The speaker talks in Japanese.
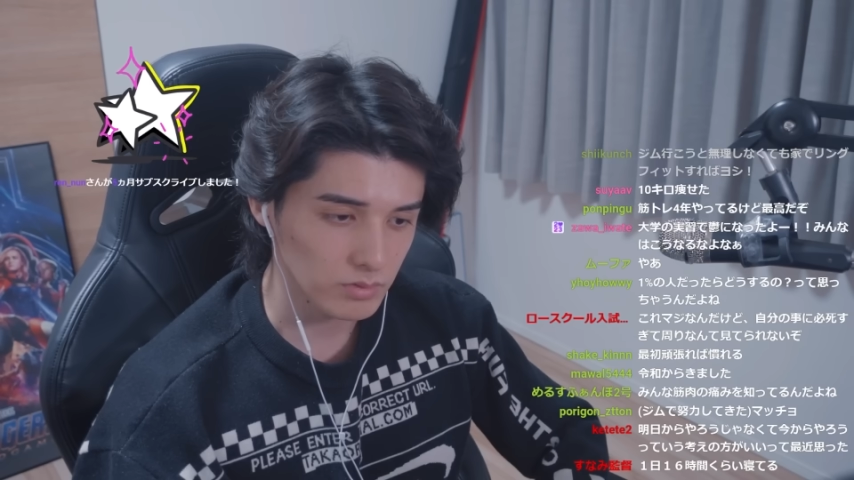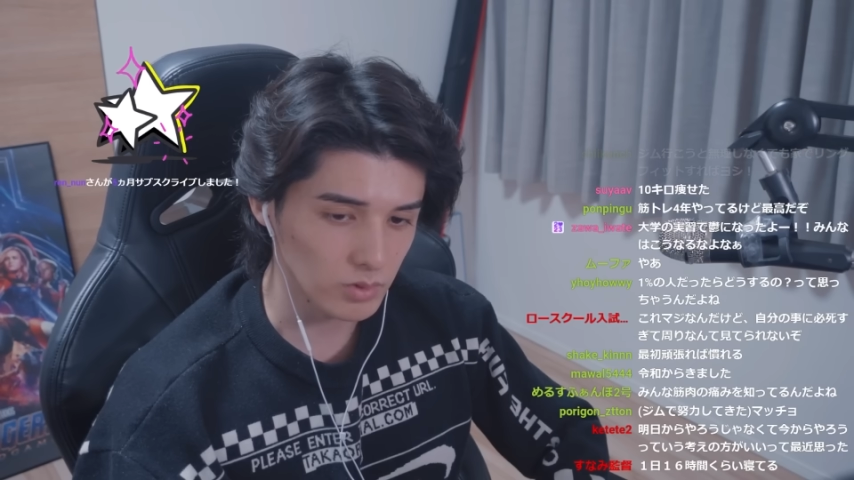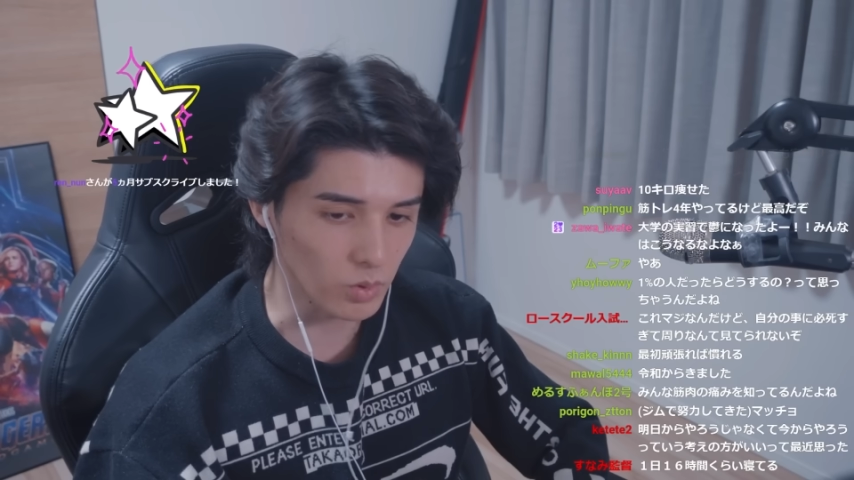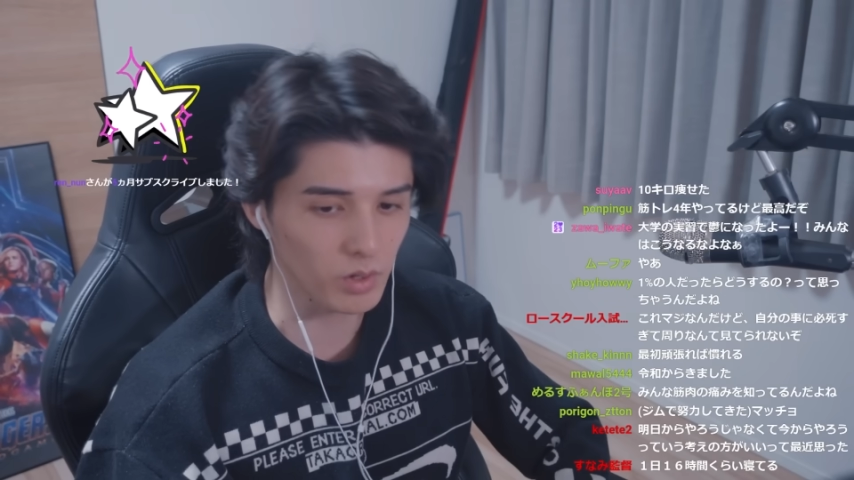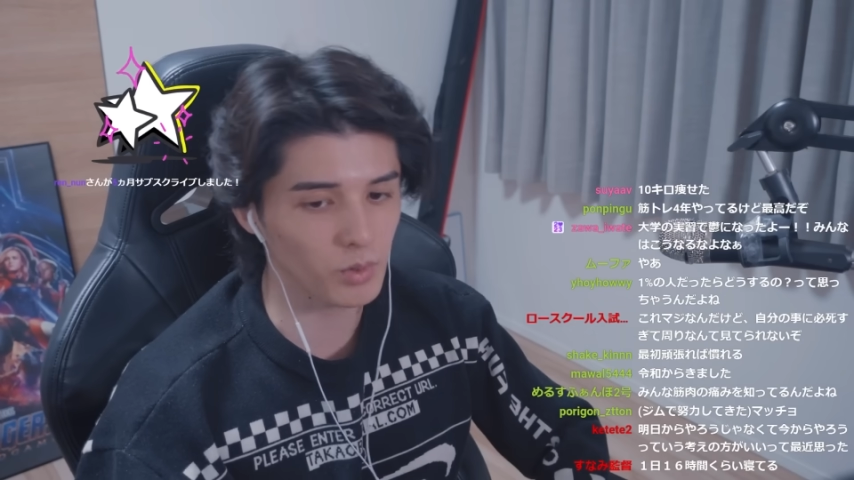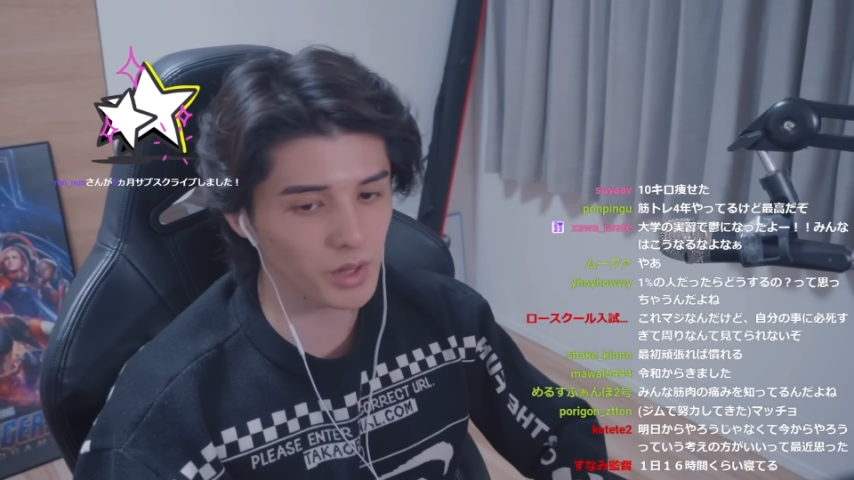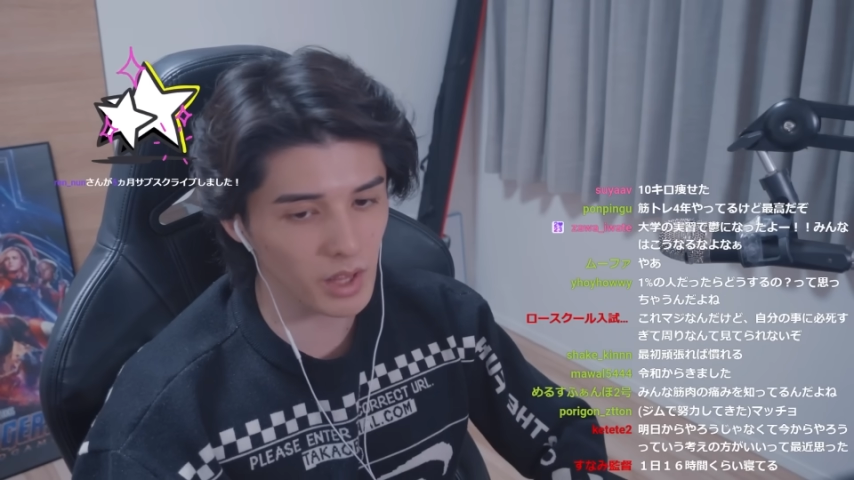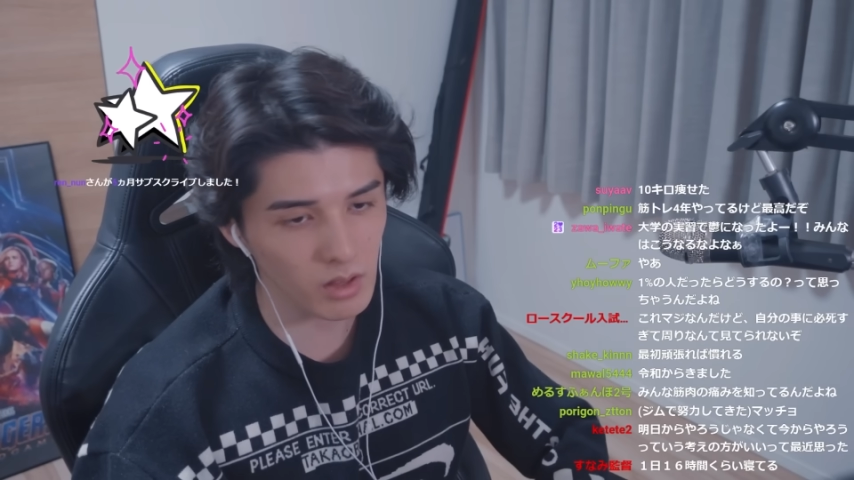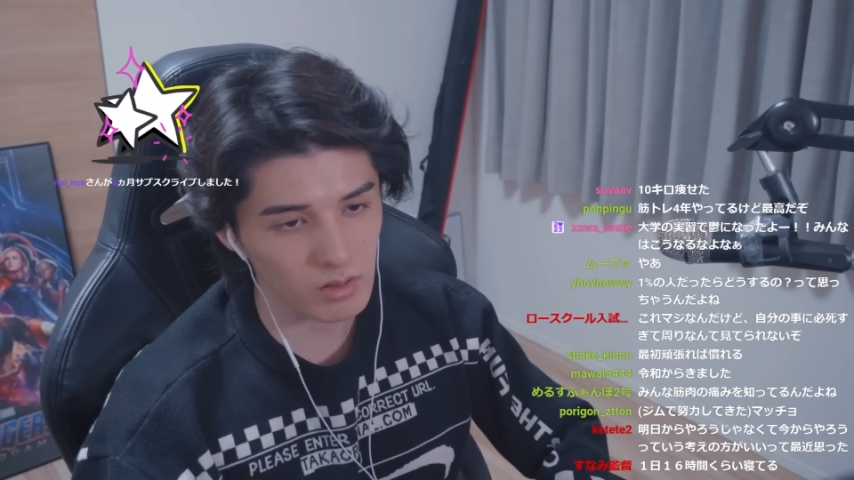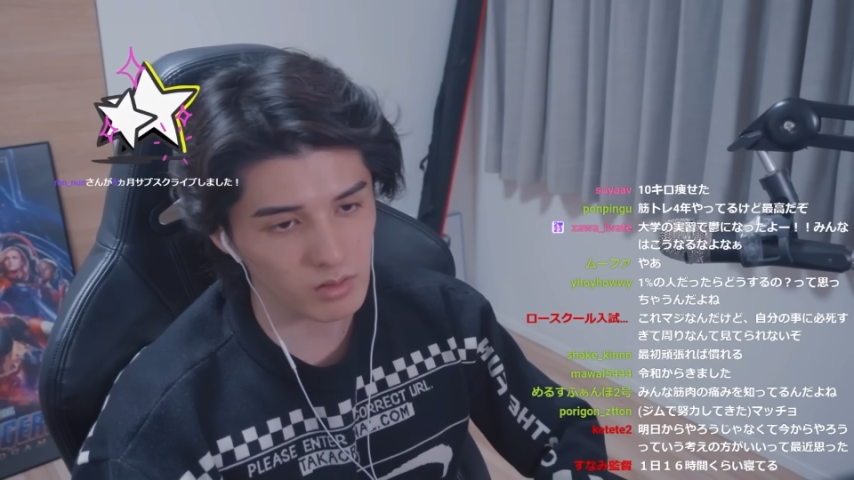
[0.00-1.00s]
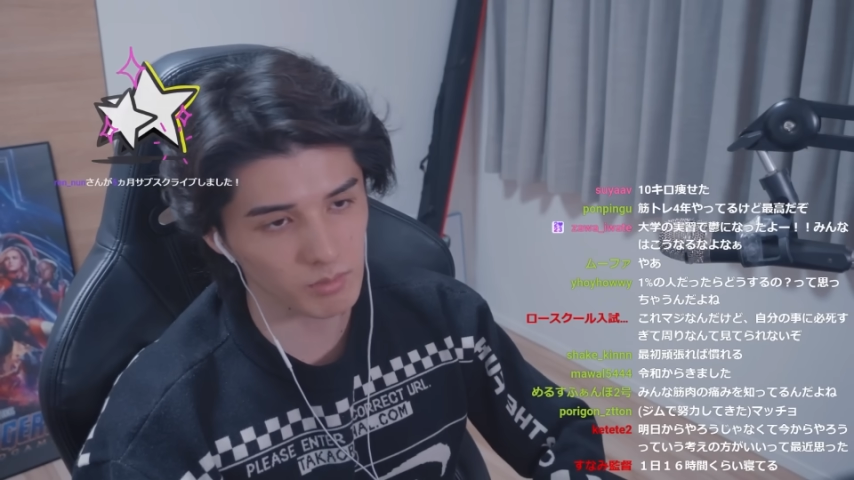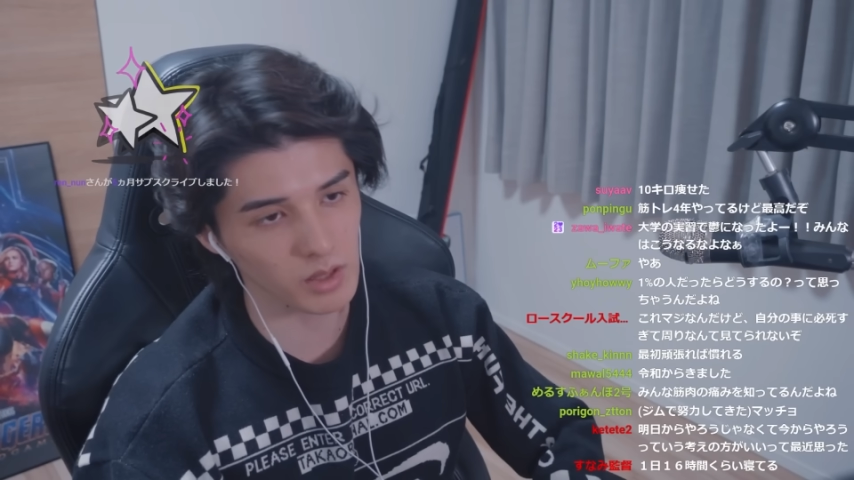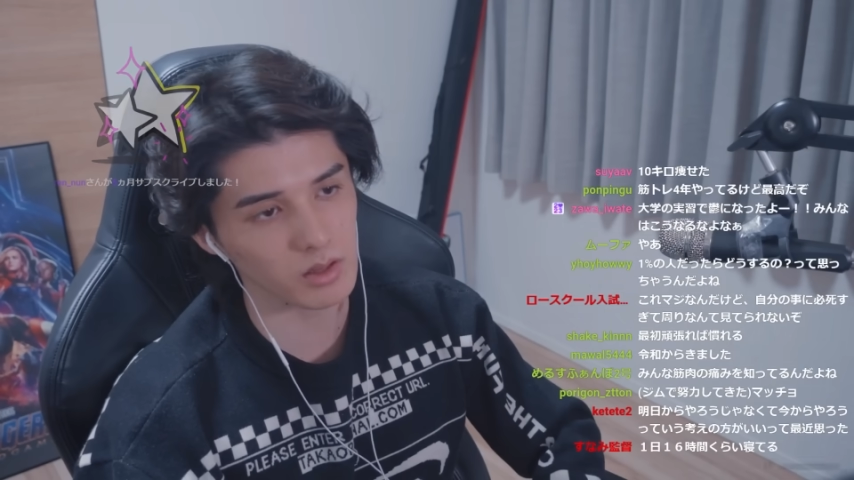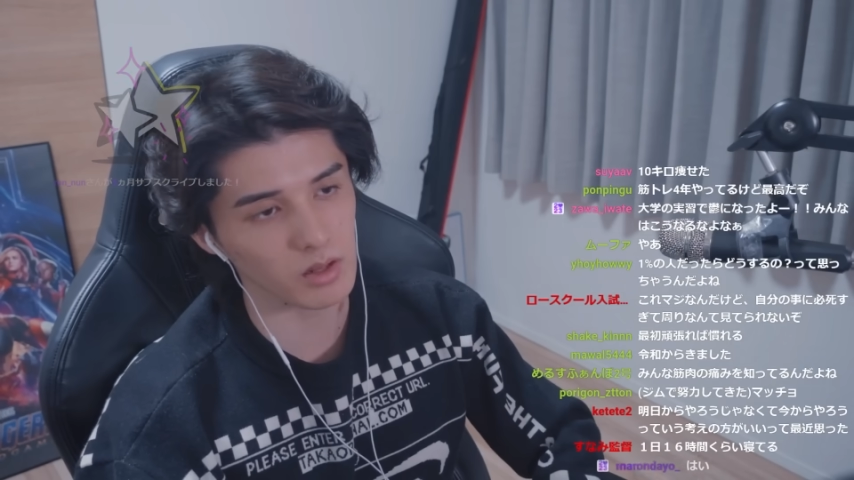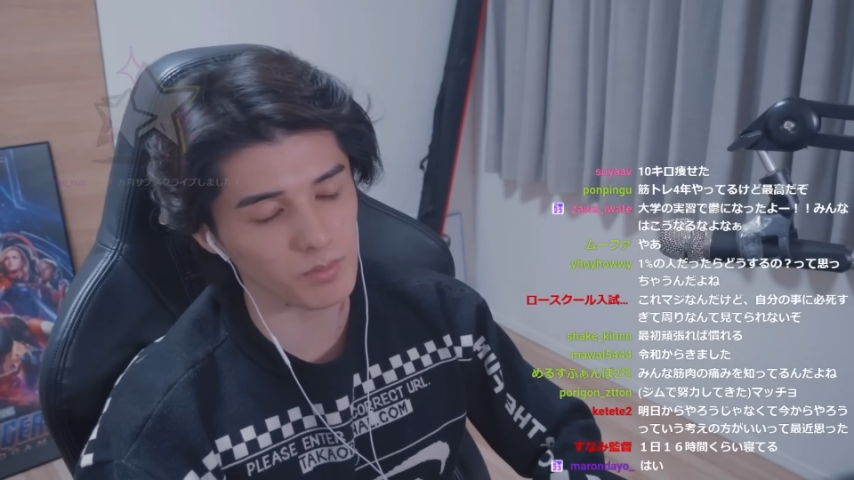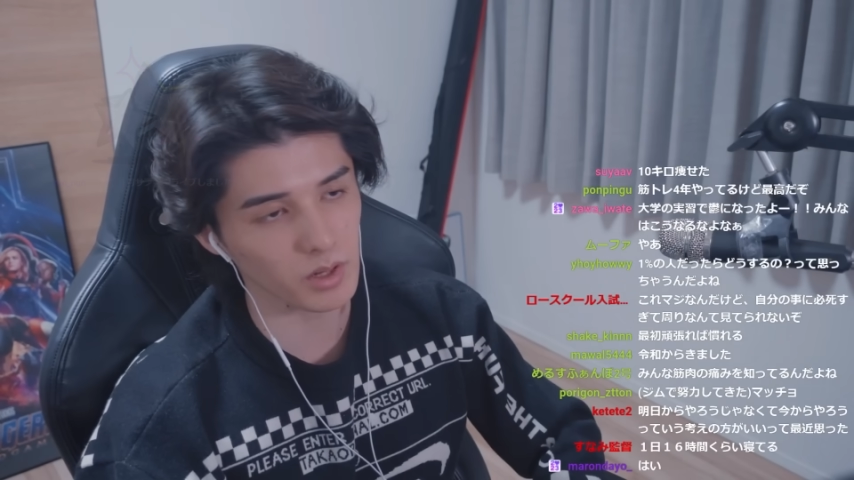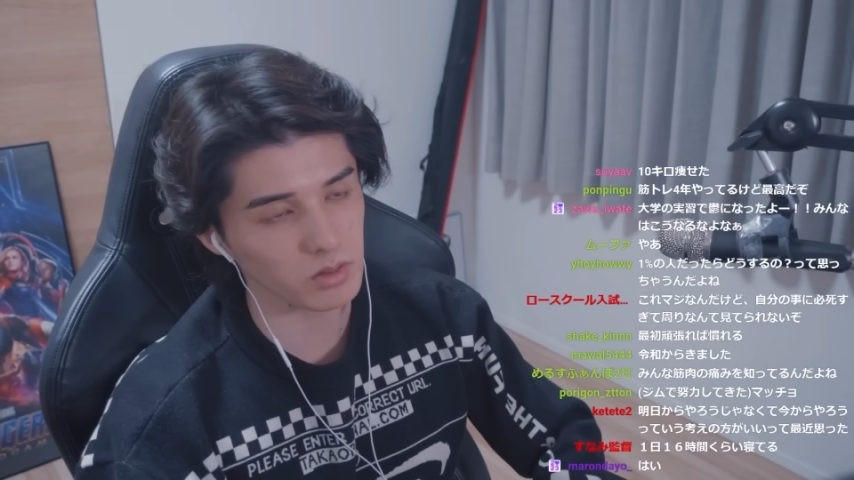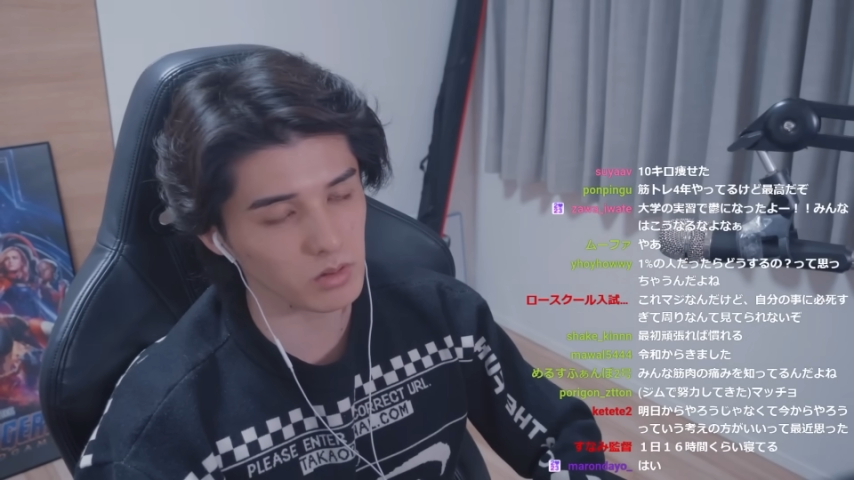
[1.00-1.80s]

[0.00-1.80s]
俺もね、メンタルバット